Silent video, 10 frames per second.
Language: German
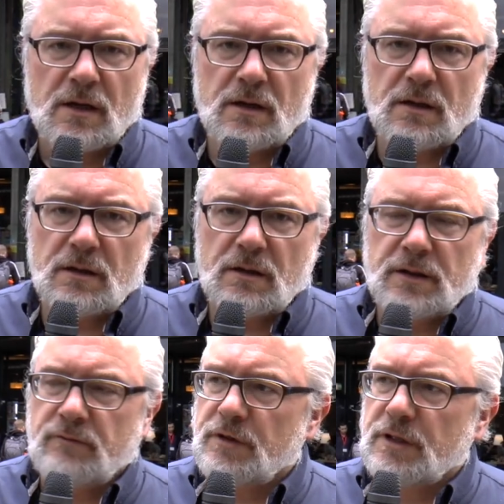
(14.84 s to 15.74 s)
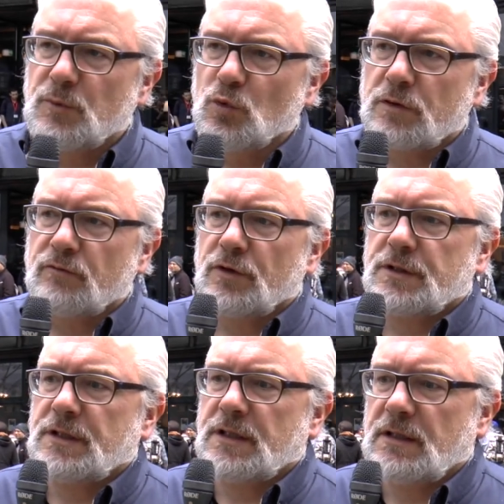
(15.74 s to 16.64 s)
Äh, in wenigen Minuten wird
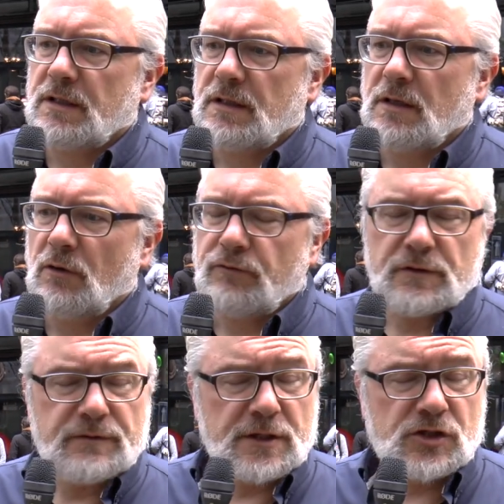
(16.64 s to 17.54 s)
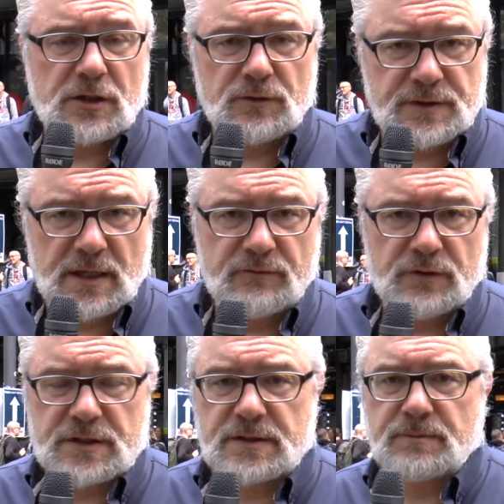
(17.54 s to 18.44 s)
die Eröffnungsveranstaltung sein, wo
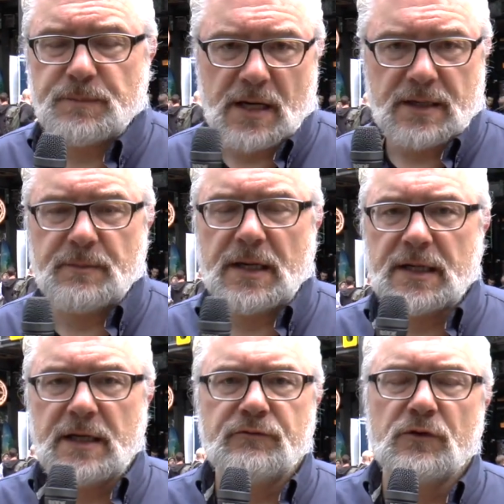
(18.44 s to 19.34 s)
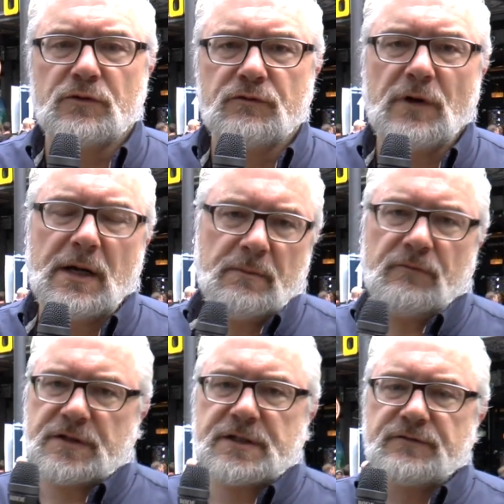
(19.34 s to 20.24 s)
das Barcamp erklärt wird und vor
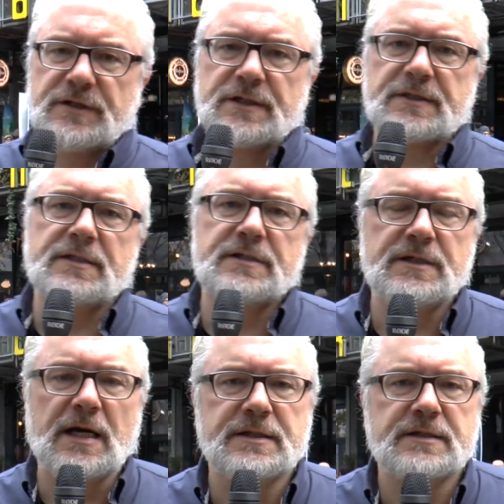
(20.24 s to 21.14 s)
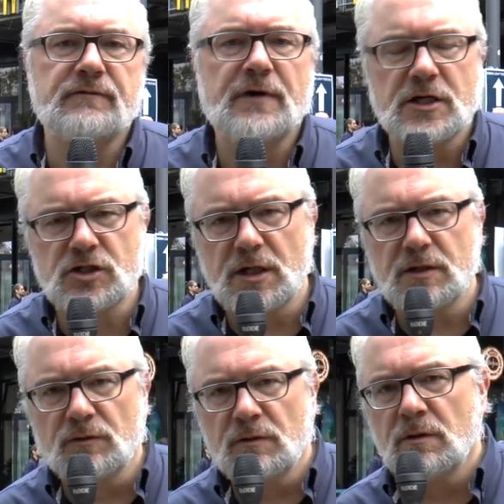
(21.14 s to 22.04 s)
allem, was das Wichtigste ist, die einzelnen
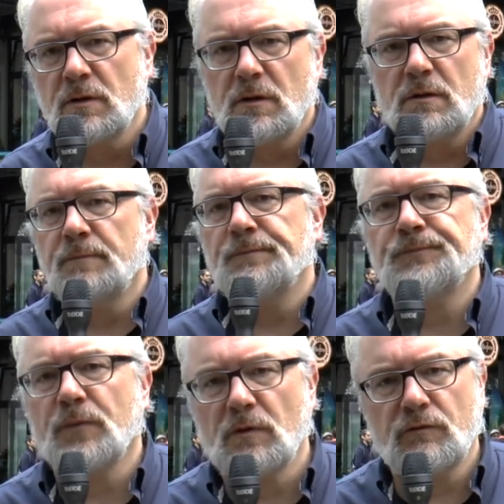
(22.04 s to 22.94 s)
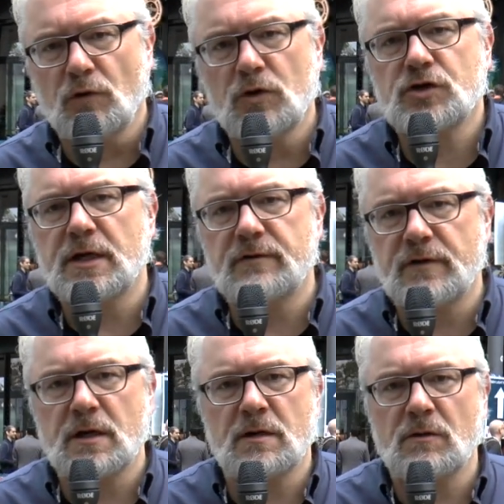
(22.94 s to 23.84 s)
Veranstaltungen ähm, vorgestellt
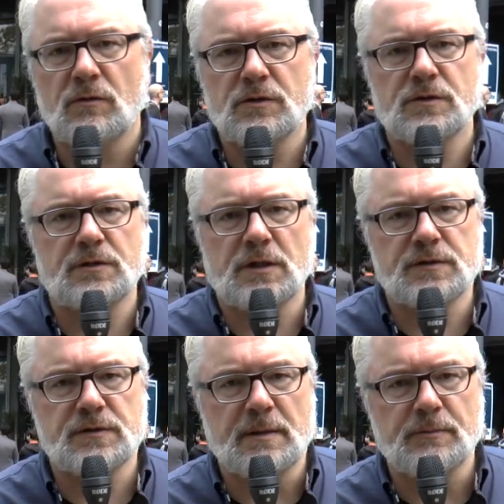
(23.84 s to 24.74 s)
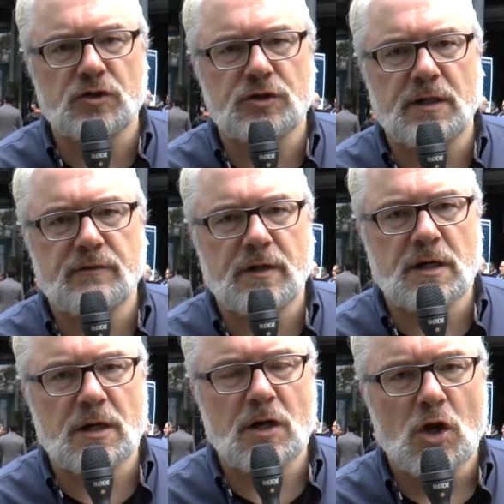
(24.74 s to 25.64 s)
werden und dann zusammengestellt
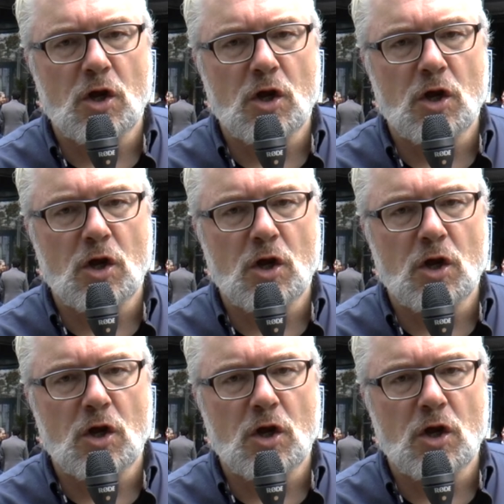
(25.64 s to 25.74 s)
werden.